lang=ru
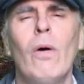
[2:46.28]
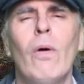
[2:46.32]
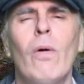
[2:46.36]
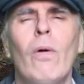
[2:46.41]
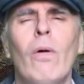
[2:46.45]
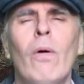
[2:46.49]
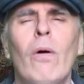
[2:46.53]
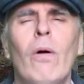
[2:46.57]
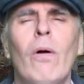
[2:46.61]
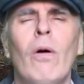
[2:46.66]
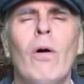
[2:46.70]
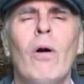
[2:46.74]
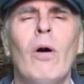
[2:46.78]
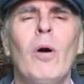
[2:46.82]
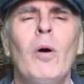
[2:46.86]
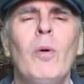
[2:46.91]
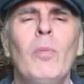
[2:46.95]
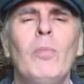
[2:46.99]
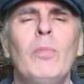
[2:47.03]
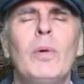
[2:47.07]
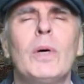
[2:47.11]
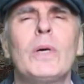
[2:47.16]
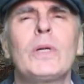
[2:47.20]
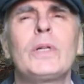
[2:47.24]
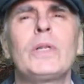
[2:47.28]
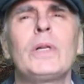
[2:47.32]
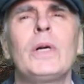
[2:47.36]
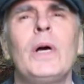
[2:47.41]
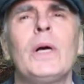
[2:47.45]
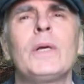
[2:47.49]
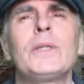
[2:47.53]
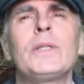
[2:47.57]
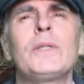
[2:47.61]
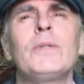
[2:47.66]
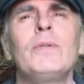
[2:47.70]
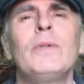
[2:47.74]
О,
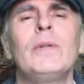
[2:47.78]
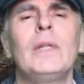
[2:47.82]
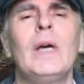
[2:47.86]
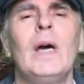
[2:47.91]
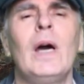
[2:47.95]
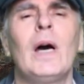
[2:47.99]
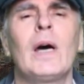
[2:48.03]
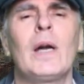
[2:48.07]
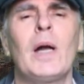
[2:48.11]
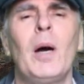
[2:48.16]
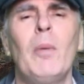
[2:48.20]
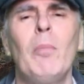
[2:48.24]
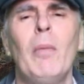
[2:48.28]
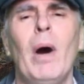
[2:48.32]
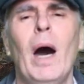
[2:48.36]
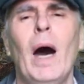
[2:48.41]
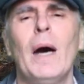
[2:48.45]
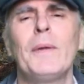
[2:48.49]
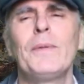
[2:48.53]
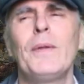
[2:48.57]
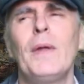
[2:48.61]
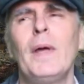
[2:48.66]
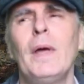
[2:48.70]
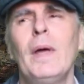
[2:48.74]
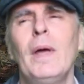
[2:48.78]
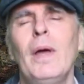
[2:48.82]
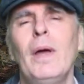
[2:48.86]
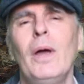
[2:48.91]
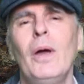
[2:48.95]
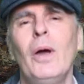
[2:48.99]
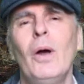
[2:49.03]
божественные ароматы!